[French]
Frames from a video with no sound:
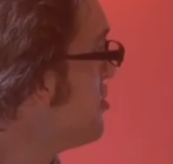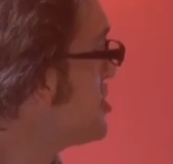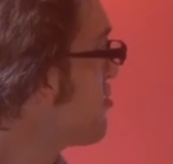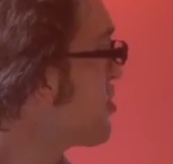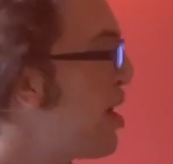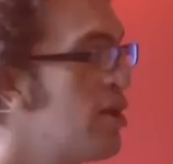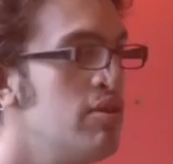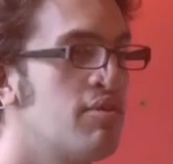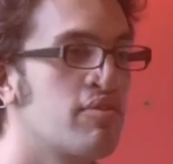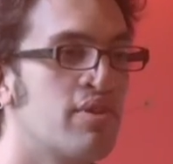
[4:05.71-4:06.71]
Si on le
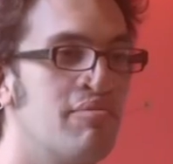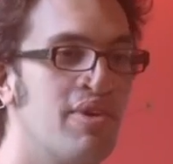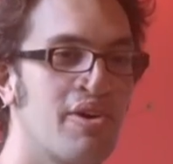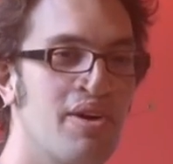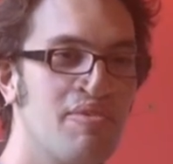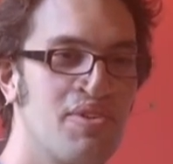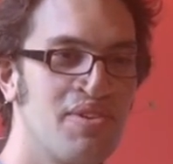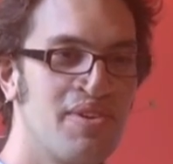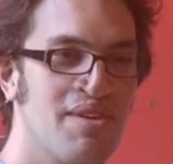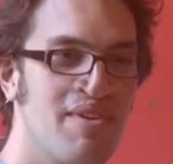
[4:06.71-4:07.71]
traduit, parce qu'on aime bien quand même
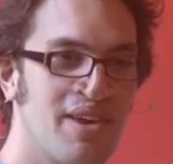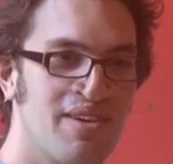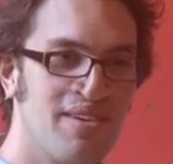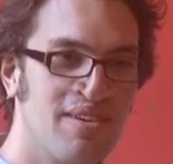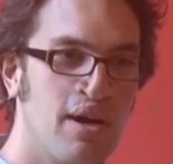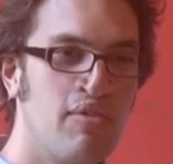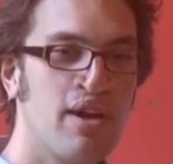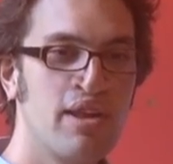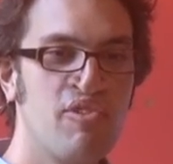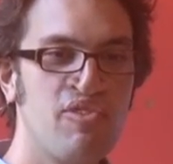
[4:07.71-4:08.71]
aussi au Québec
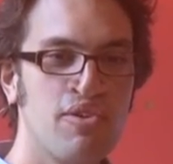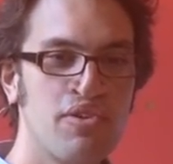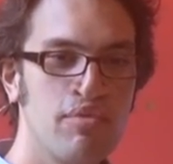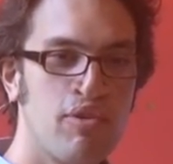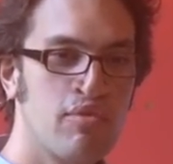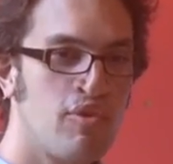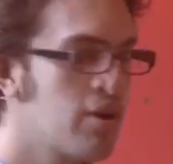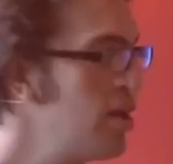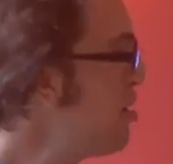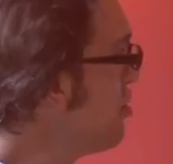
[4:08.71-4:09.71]
avoir des mots français pour les mots
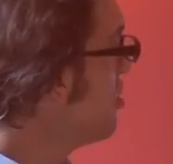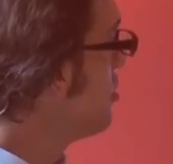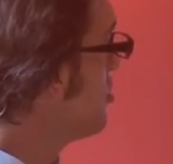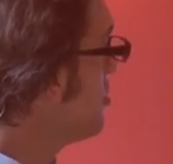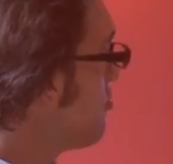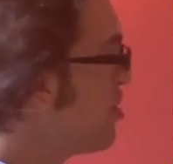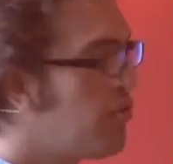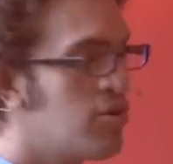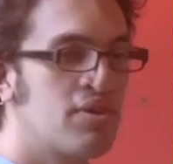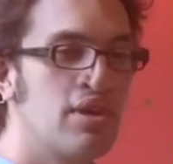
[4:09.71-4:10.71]
anglais,
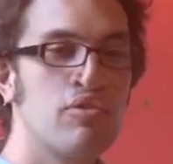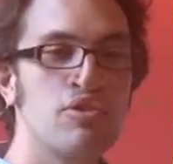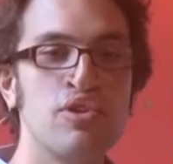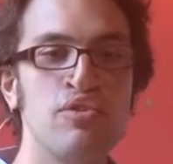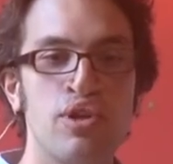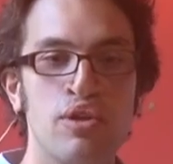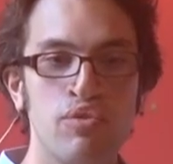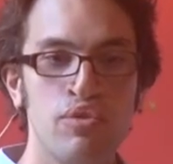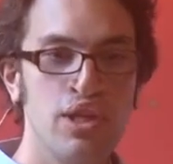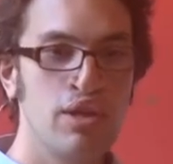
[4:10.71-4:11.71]
normalement c'est
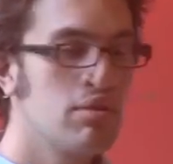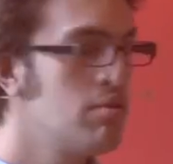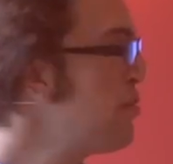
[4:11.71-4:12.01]
authentification unique